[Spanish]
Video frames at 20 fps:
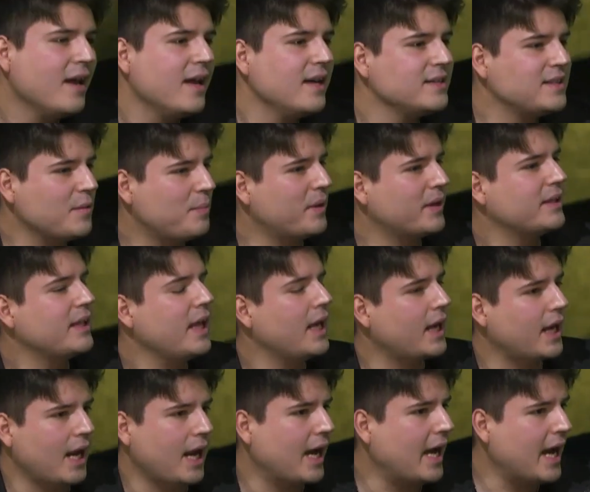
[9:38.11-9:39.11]
esta parte de
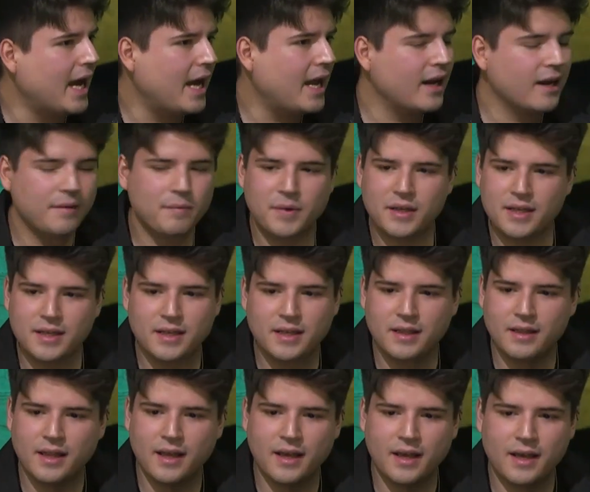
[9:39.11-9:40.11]
relajar y
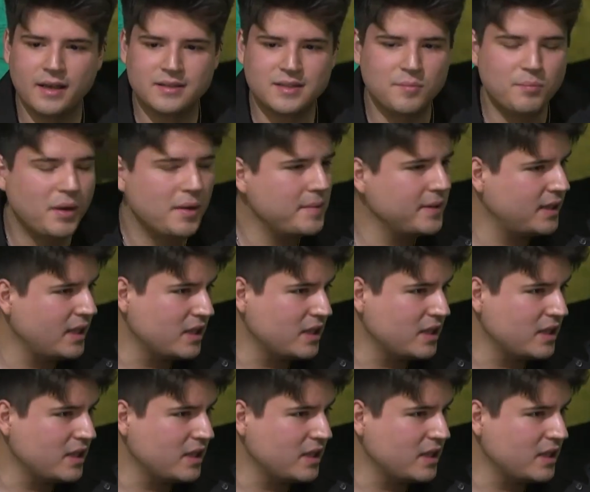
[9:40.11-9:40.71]
de simplemente